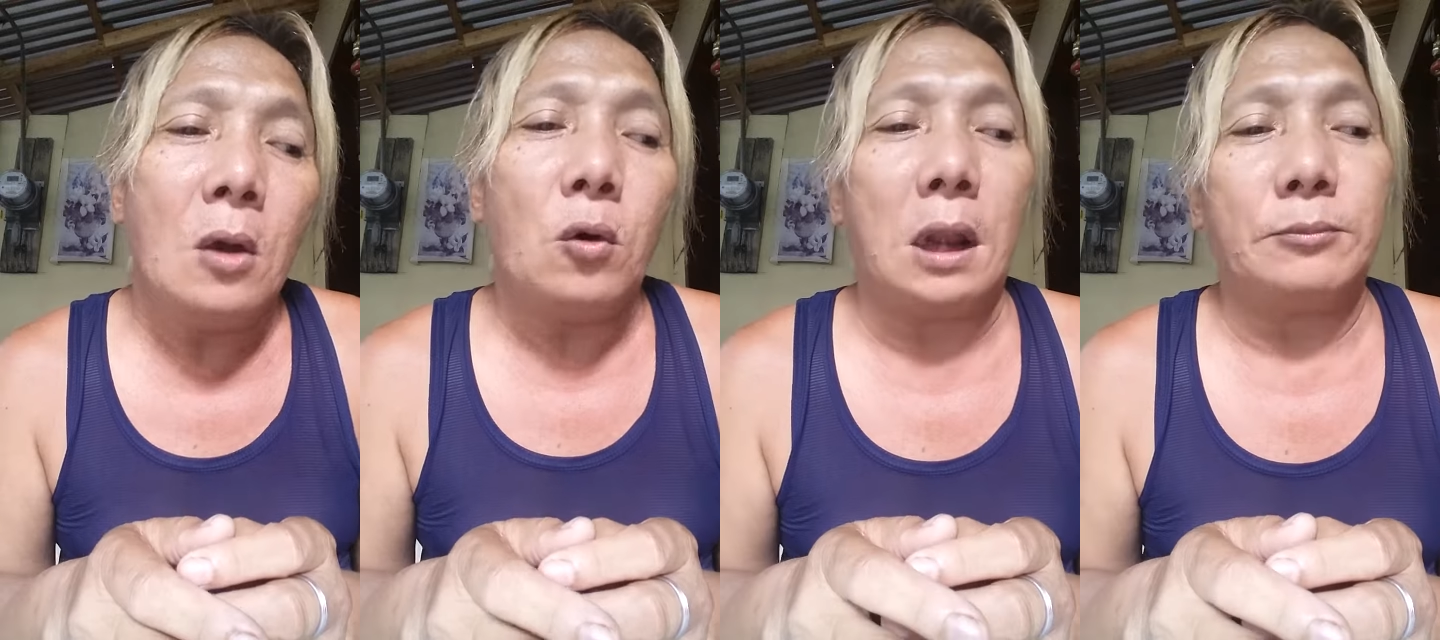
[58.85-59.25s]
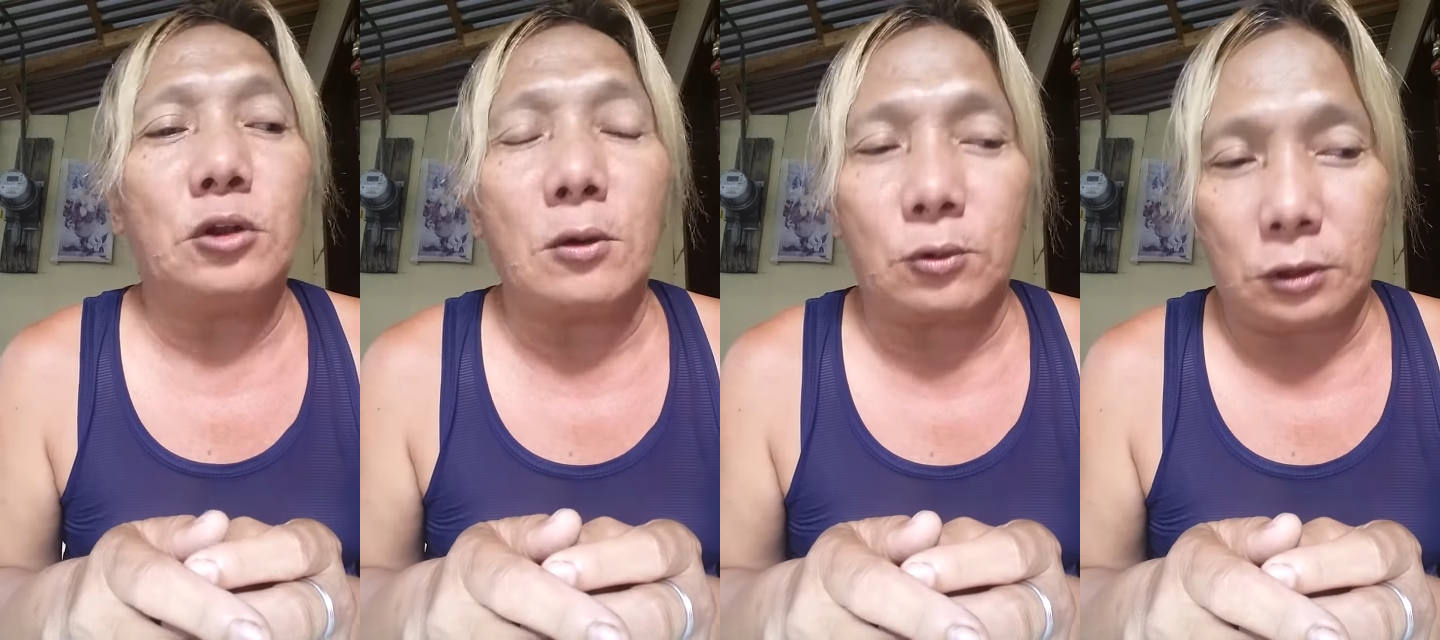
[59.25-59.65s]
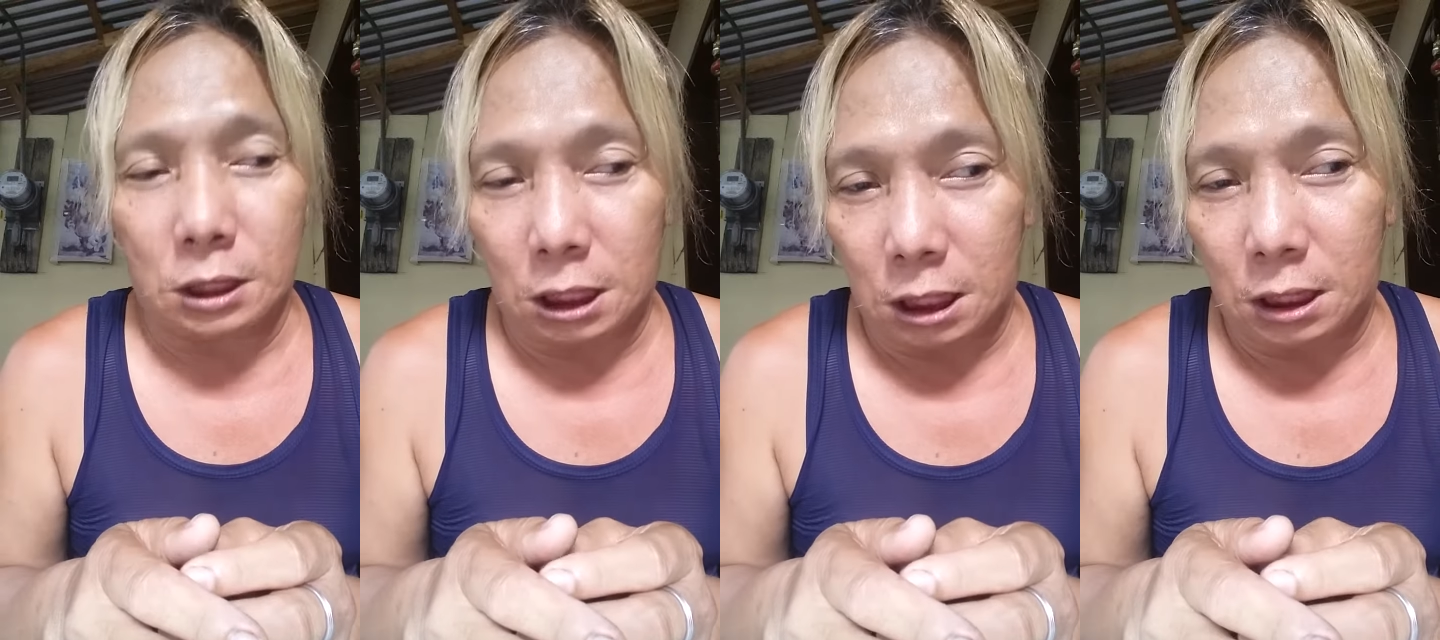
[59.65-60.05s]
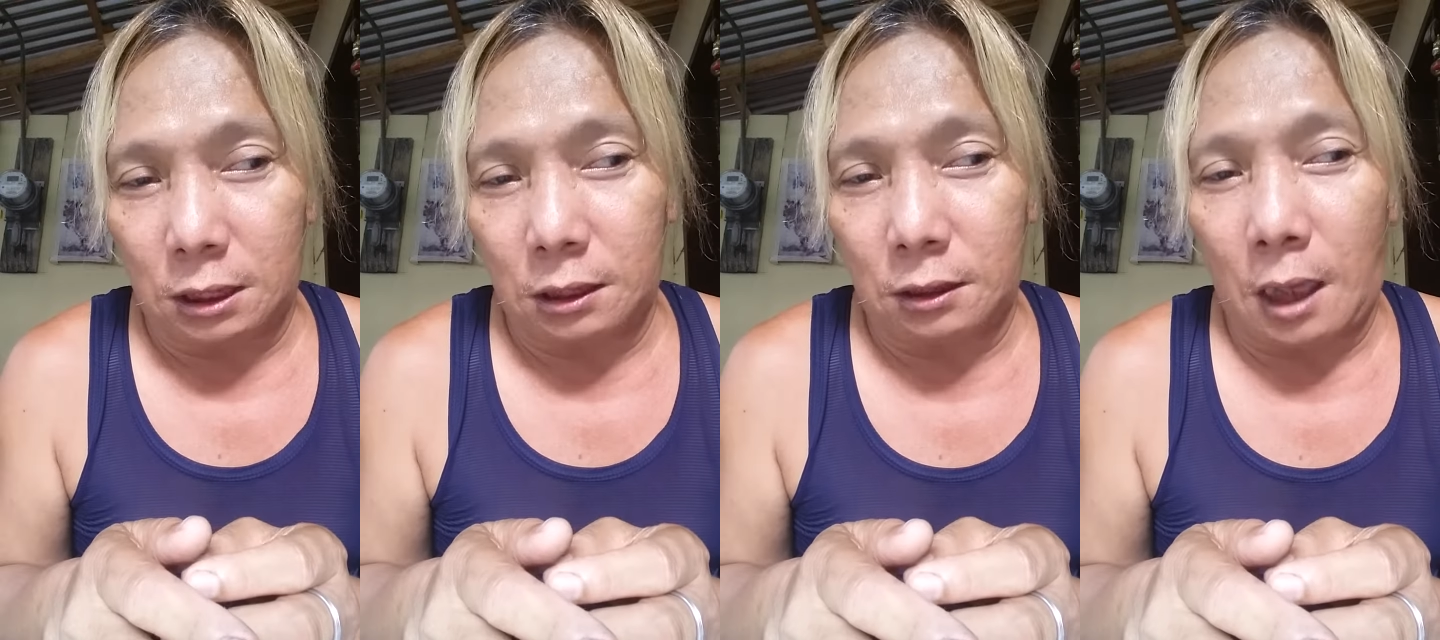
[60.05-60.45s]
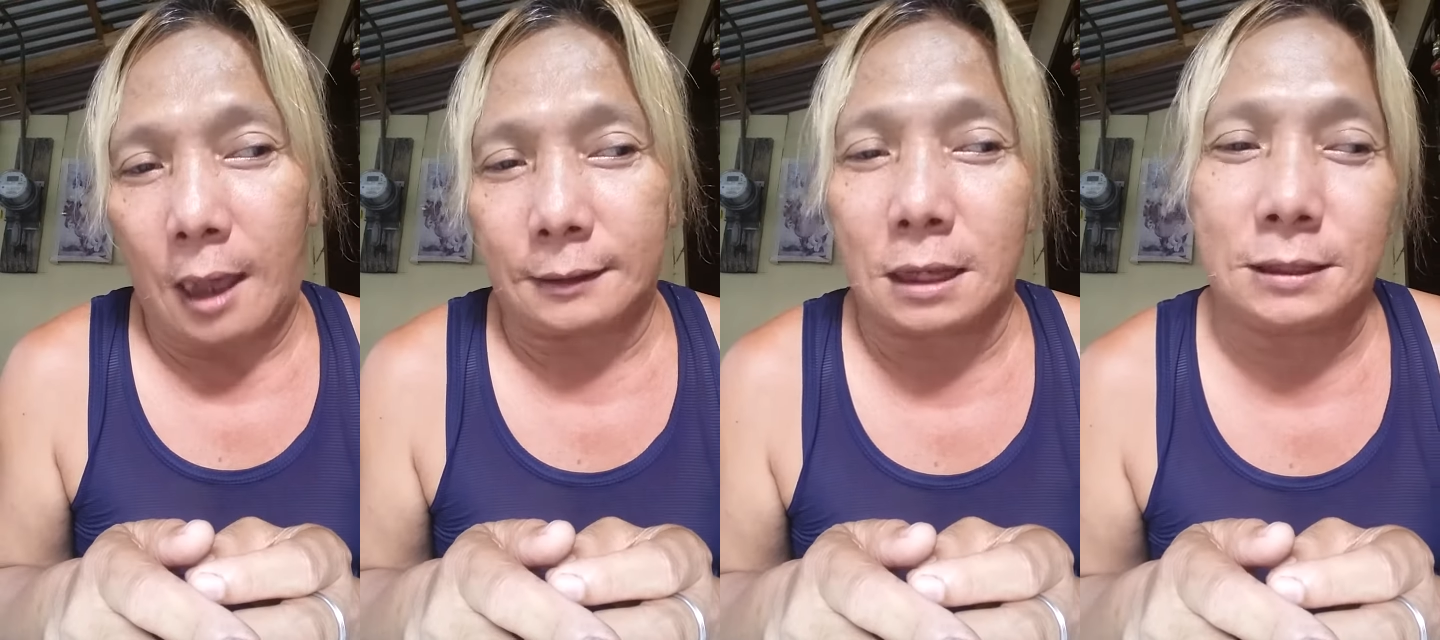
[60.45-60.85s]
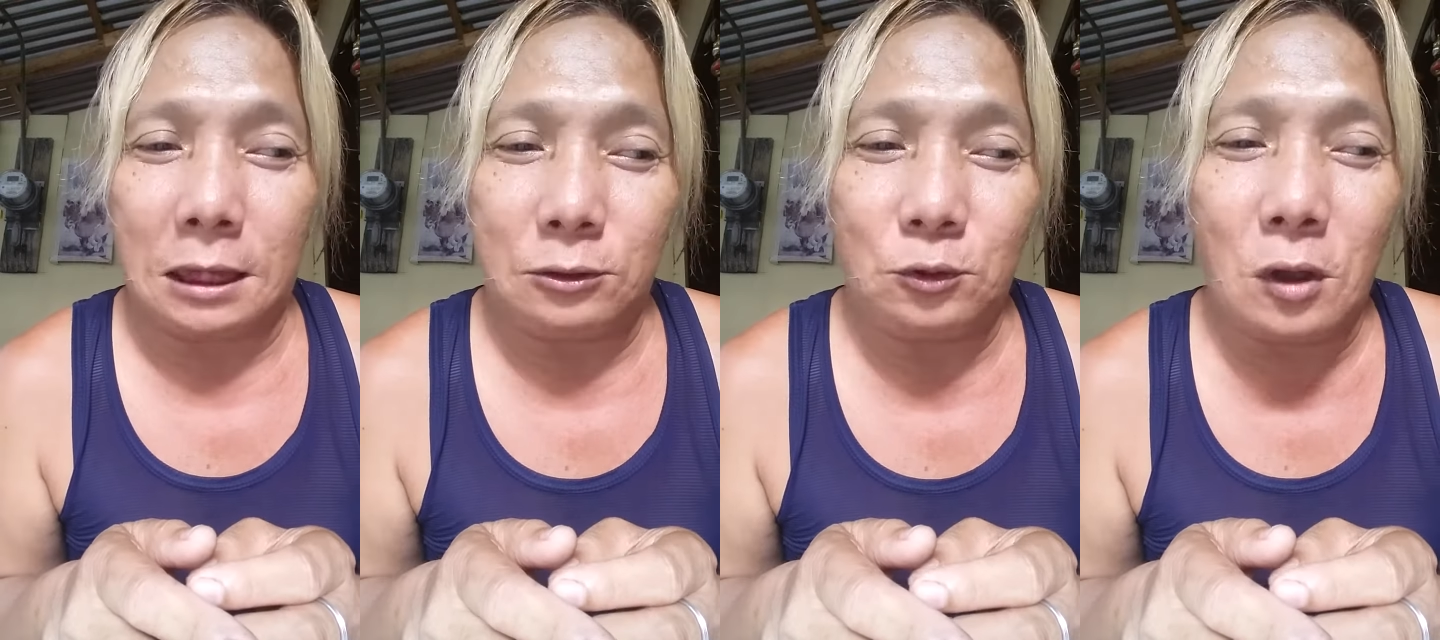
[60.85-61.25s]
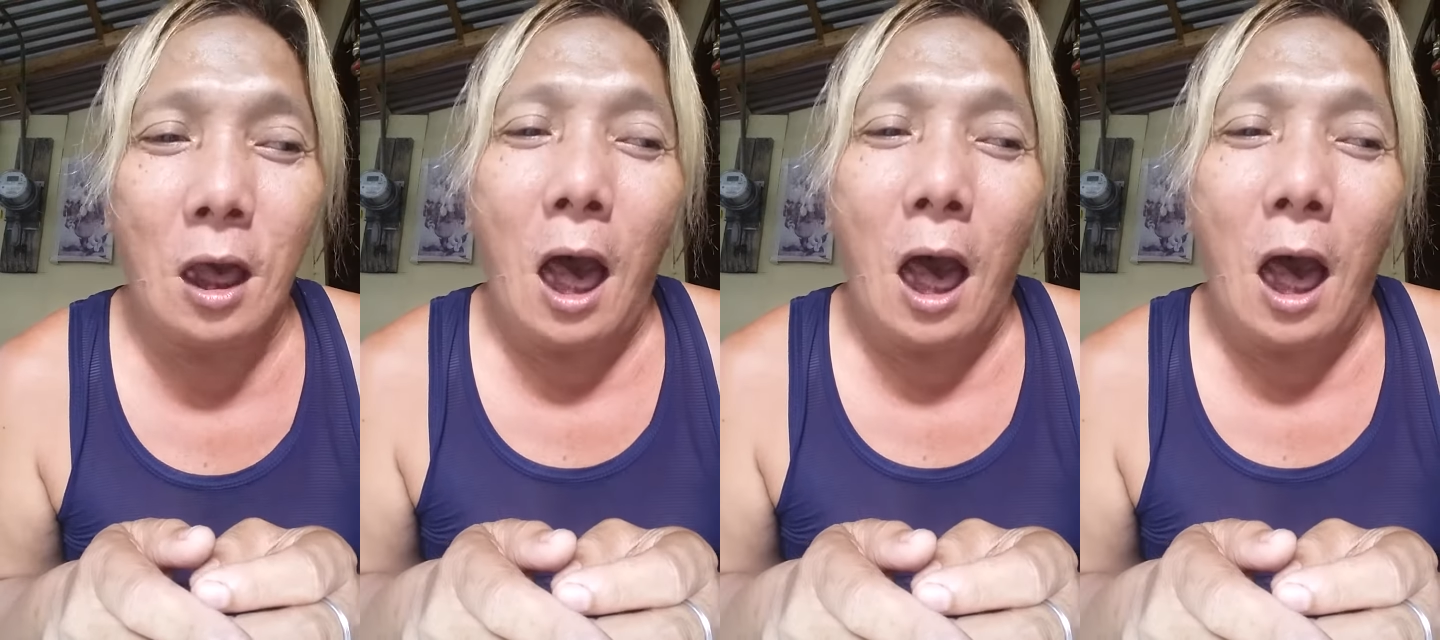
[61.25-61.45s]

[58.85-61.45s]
Wala man to na gihatag sa inyo.